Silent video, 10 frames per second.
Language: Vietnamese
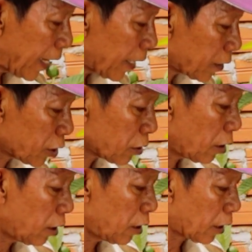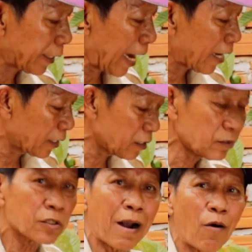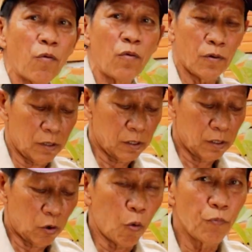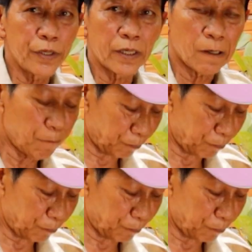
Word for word: nay cả đá nứng sao hôm mìa